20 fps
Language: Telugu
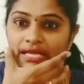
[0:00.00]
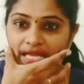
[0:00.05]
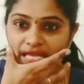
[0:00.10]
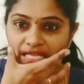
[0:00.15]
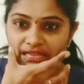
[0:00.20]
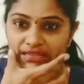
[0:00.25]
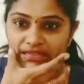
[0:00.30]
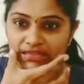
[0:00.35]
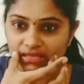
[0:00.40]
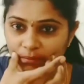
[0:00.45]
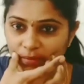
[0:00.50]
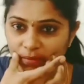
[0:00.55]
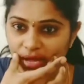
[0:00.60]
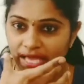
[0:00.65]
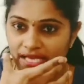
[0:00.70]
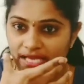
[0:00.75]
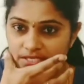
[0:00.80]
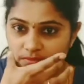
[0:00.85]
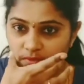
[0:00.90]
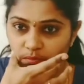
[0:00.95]
ఎంత
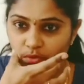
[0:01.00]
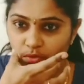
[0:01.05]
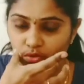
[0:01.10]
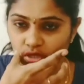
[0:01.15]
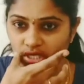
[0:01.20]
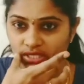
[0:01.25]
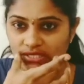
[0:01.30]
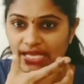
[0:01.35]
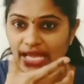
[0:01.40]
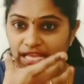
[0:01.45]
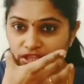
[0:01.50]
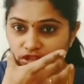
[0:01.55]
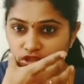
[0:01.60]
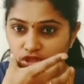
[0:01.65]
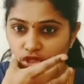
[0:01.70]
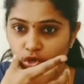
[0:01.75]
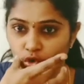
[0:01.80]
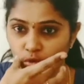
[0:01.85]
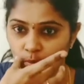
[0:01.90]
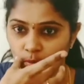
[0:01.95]
మాక్సిమం కుదిరితే అంత
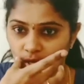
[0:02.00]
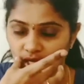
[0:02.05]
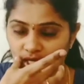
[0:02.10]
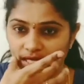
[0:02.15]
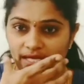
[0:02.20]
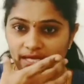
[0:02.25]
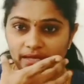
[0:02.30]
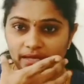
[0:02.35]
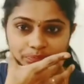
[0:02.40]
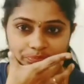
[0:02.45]
లోపలికి